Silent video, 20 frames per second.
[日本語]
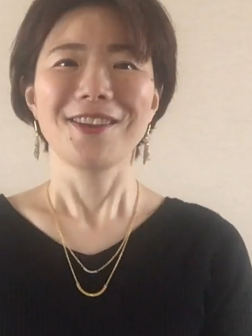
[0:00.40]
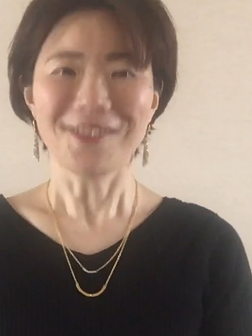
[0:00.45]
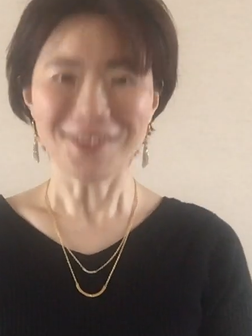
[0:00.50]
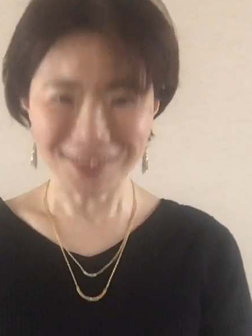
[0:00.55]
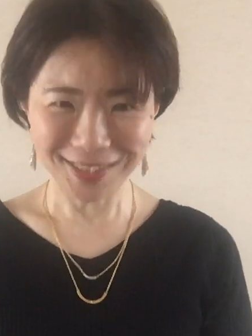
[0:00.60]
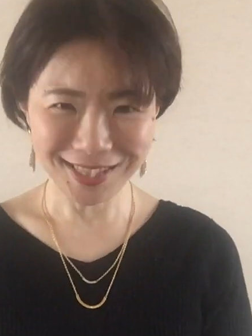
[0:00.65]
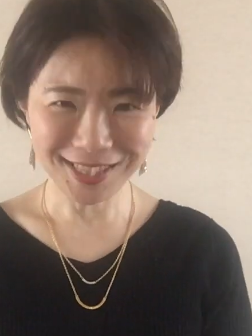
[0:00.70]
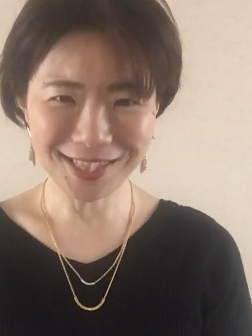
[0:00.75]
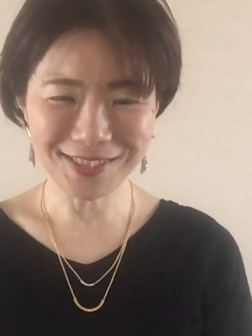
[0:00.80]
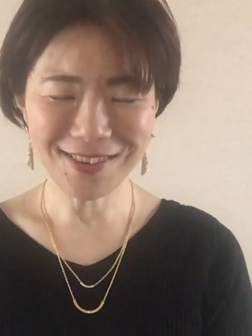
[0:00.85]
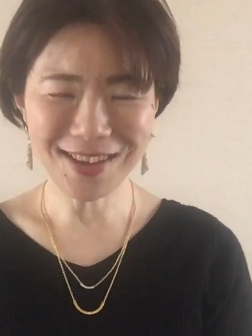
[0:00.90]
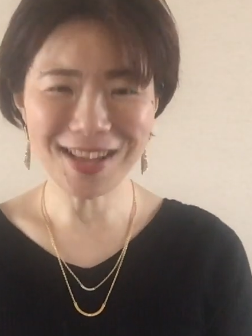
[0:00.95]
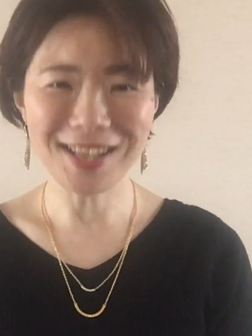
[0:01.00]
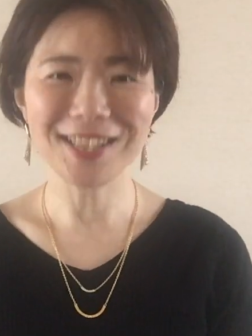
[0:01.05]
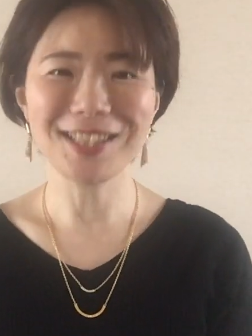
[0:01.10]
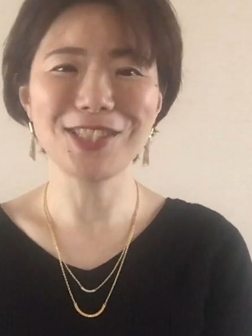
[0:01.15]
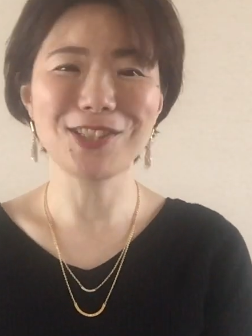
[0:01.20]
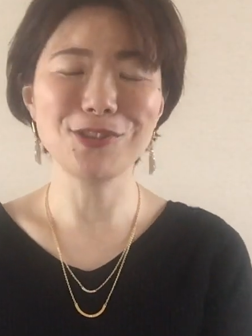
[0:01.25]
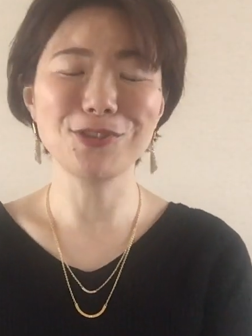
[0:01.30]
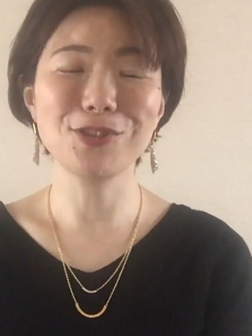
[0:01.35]
こんにちは
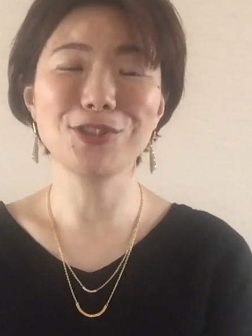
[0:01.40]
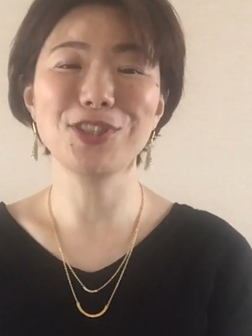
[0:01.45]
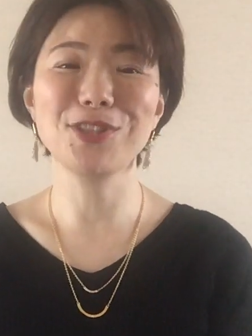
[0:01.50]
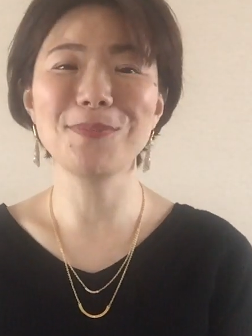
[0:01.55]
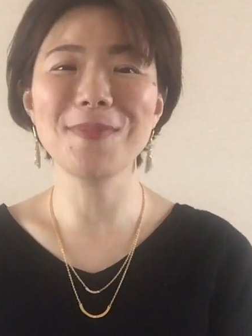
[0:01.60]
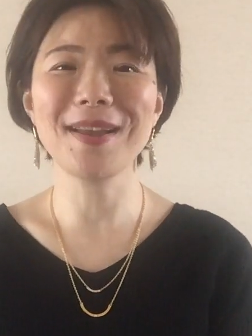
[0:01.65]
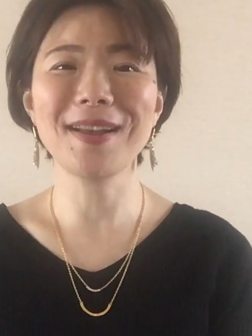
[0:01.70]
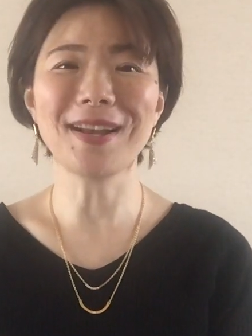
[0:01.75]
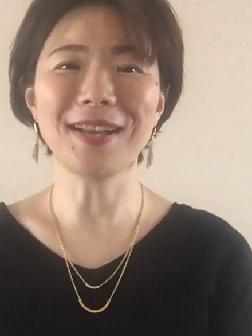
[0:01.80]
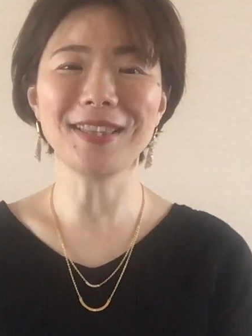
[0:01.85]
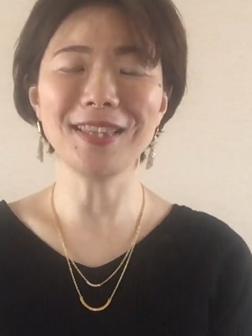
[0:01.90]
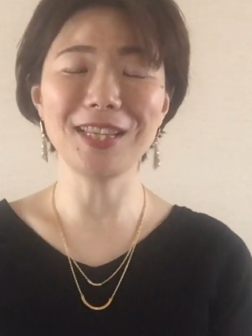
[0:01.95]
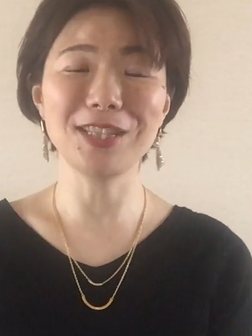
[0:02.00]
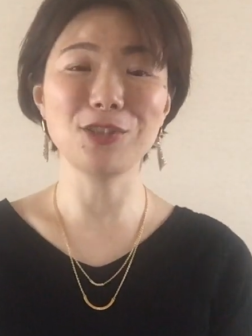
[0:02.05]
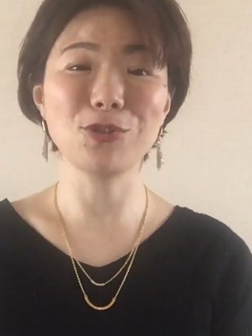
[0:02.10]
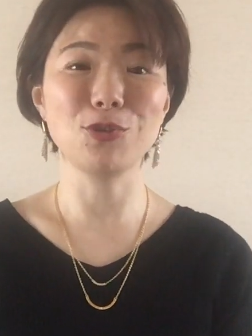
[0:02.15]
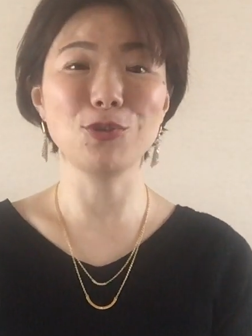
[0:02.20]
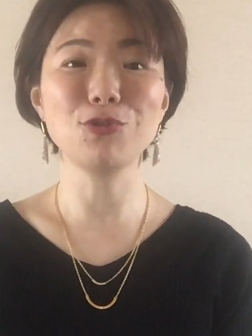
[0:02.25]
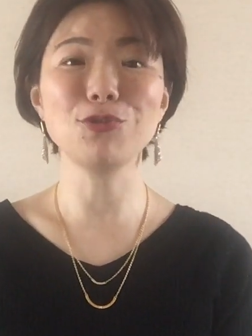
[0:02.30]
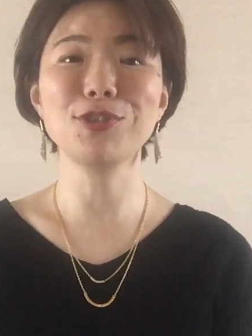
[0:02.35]
市中水明鑑定
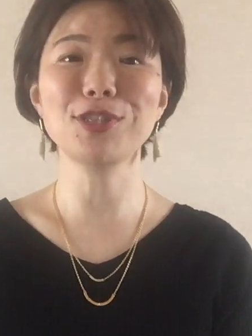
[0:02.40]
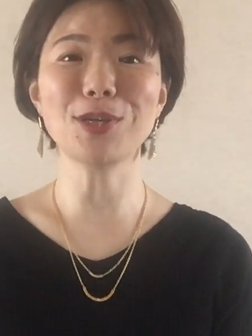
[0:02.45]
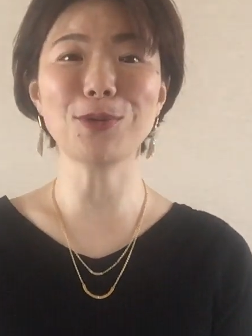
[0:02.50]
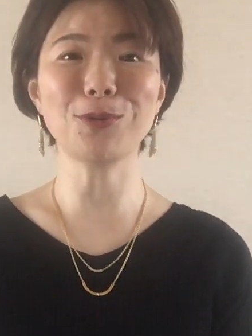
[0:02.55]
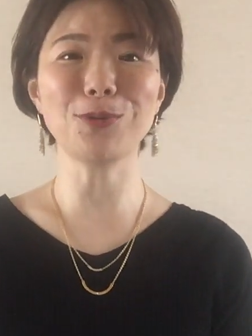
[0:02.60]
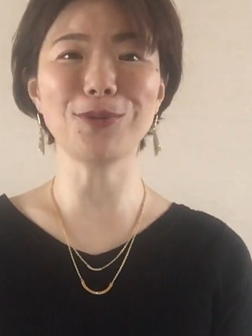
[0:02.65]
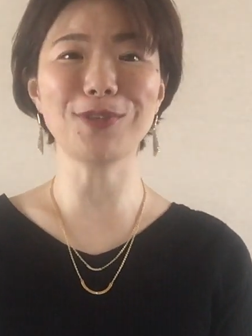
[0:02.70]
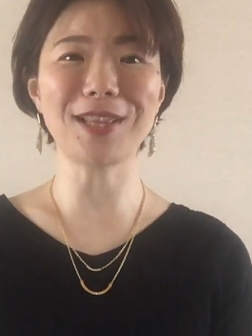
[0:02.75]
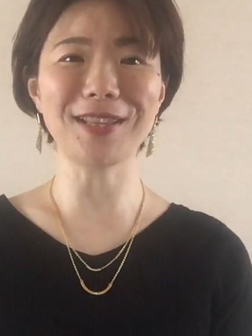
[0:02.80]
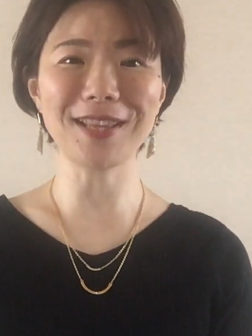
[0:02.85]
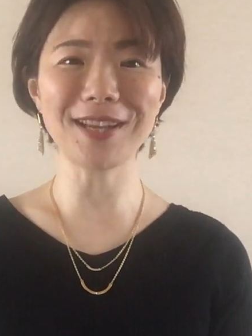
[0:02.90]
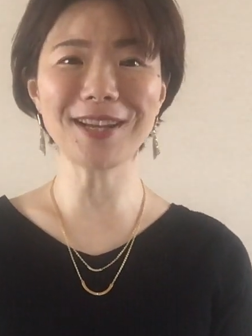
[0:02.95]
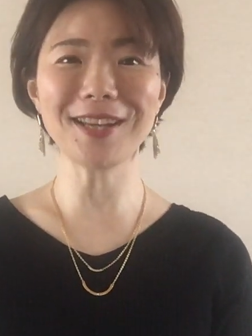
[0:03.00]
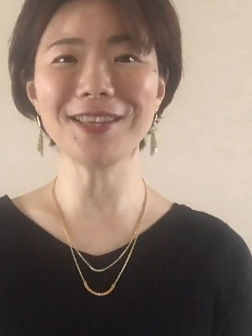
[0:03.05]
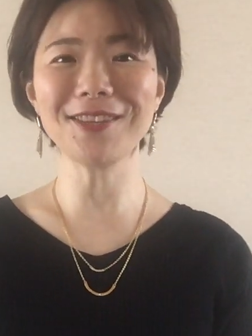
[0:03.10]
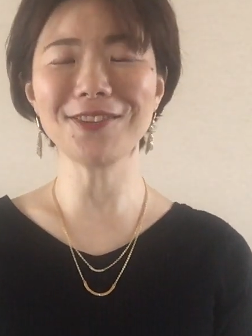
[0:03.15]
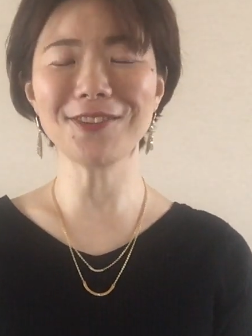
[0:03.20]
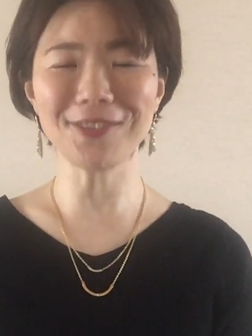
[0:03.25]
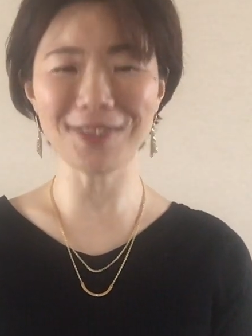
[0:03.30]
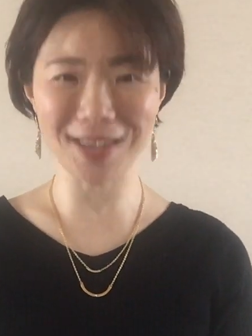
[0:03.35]
士のゆうちゃんこと田中
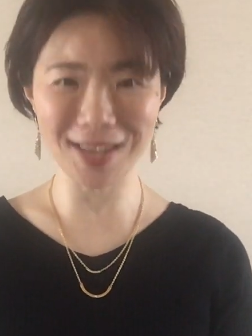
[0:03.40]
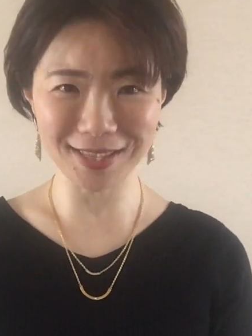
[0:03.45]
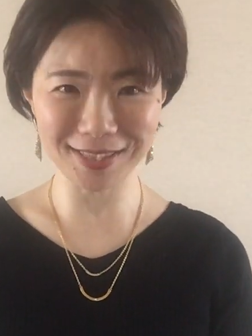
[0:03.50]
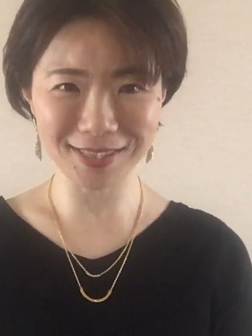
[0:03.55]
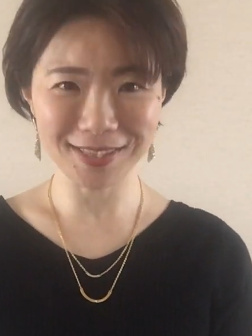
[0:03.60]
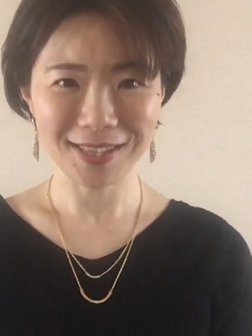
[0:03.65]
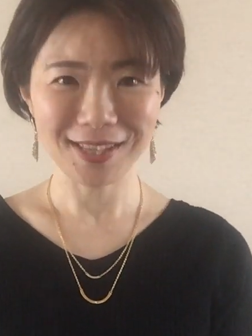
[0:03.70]
優子です